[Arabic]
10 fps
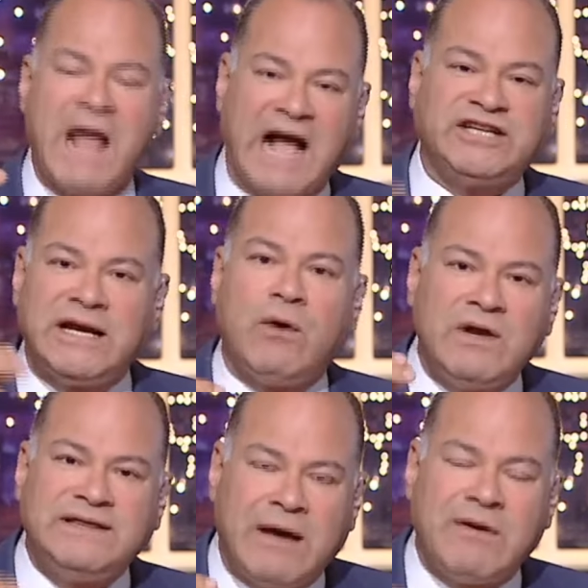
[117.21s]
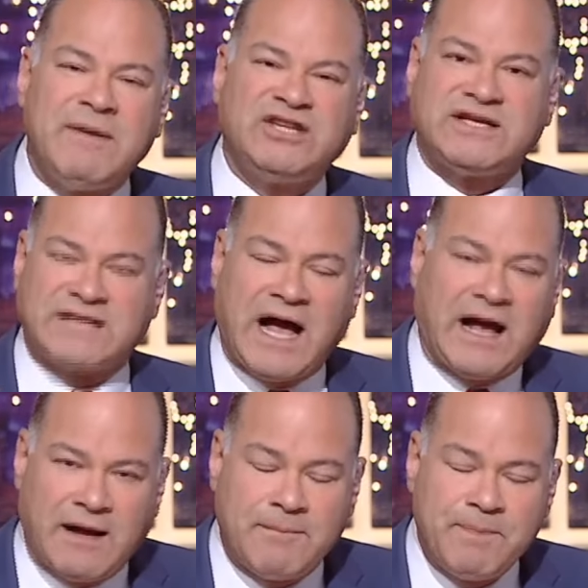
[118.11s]
عشان اقول الدوله ماشيه
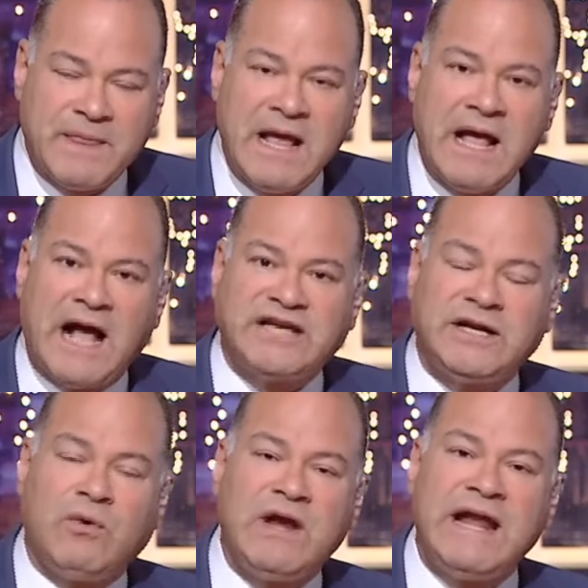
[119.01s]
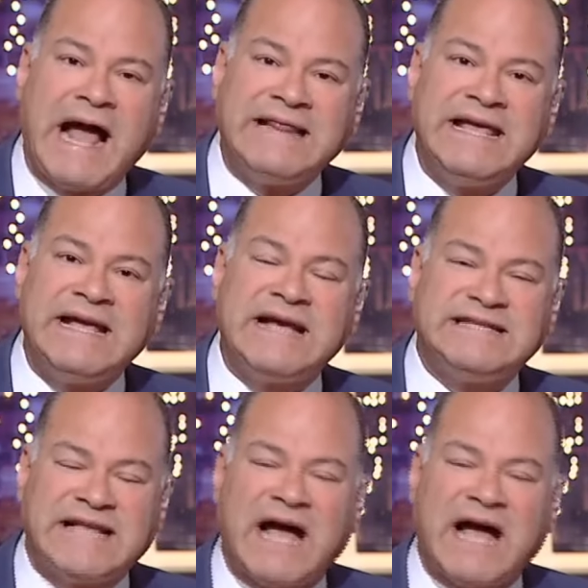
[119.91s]
صح عشان اقول ان عندي انجازات